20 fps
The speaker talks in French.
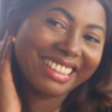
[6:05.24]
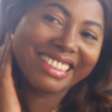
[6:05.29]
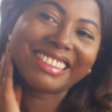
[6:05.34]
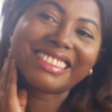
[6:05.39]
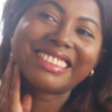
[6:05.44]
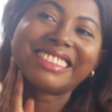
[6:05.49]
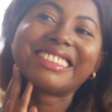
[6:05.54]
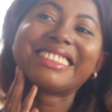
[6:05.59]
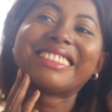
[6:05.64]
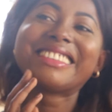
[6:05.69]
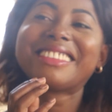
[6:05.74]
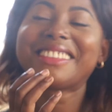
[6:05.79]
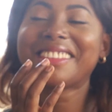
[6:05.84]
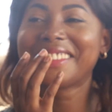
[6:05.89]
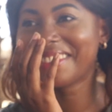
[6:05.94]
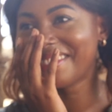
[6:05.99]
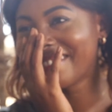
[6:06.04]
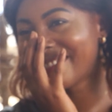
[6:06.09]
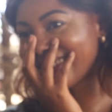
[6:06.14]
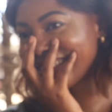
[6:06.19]
Je ne sais pas comment
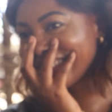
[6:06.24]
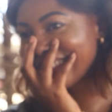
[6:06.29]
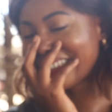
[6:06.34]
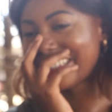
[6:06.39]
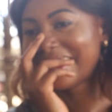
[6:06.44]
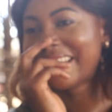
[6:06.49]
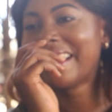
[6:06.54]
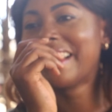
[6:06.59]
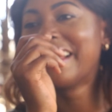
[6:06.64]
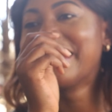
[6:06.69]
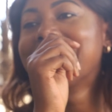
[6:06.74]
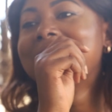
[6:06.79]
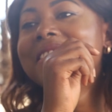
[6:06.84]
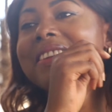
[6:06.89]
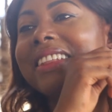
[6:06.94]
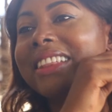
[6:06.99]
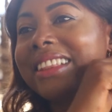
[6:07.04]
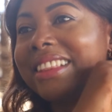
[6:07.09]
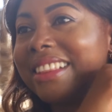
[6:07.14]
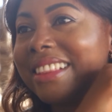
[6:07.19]
terminer. Tu vois un
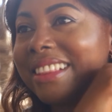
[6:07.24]
peu